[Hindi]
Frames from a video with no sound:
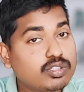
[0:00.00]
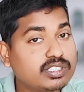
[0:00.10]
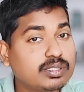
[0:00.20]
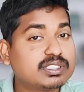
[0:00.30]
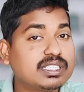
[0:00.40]
को
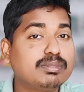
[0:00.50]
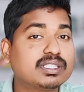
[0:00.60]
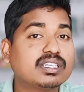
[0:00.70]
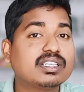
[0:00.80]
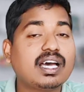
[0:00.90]
एकदम स्किप
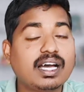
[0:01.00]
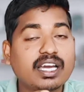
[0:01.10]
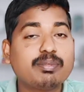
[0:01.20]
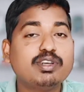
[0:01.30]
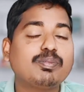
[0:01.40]
मत करना
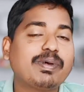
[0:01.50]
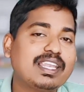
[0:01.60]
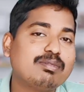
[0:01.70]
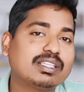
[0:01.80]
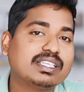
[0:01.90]
अगर वीडियो
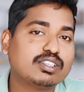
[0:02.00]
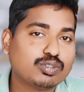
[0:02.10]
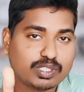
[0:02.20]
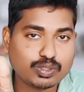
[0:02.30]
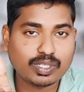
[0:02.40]
पहली बार देख रहे हो
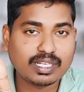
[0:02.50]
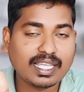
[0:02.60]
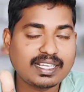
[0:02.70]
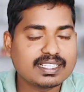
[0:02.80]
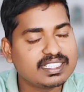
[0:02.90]
तो वीडियो को एक
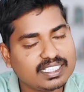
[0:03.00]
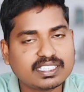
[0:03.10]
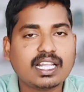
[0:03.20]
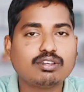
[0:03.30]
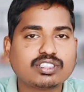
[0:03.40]
लाइक कर देना
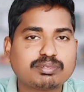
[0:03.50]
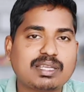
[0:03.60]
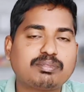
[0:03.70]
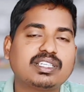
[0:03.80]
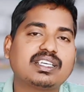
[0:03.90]
चैनल को
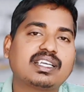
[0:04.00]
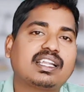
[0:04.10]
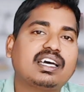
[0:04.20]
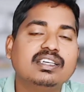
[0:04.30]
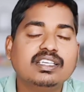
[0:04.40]
सब्सक्राइब करके
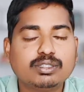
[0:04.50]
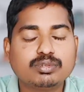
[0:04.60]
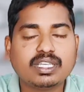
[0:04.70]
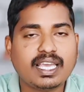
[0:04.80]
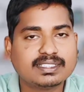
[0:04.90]
रखना
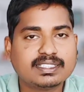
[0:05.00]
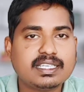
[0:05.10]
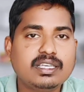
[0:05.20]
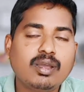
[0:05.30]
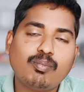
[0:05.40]
क्योंकि ऐसे
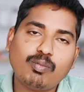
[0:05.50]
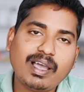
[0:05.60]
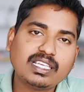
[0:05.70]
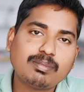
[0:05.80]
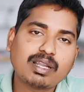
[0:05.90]
ही
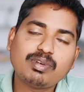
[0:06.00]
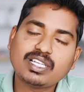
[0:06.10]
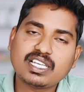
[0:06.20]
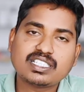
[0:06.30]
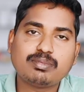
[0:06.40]
मोबाइल के बारे में
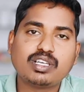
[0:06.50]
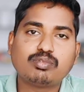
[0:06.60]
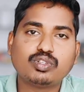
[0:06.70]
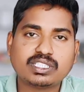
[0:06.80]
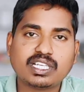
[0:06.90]
अच्छा अच्छा वीडियो
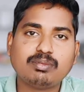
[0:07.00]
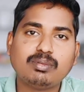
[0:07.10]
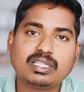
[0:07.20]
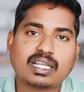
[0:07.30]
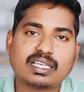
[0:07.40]
आपको इस चैनल में
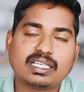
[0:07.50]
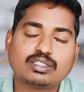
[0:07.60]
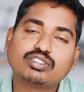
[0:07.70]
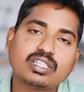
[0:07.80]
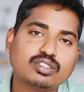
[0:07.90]
मिलता रहेगा
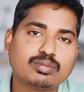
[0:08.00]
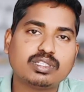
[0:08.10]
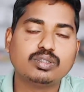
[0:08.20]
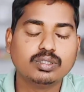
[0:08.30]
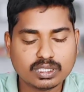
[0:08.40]
तो चलो दोस्तों
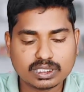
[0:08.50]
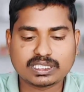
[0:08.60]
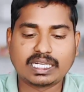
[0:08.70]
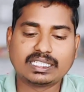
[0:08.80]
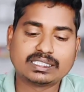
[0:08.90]
वीडियो को
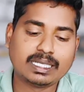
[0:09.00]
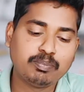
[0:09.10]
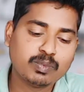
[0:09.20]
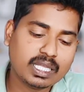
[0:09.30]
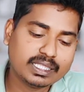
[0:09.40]
स्टार्ट करते
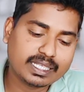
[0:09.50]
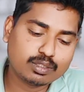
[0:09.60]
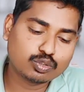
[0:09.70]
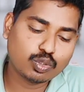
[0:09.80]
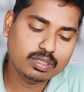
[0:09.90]
हैं देखिए
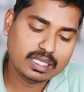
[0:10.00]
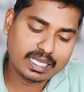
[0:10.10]
दोस्तों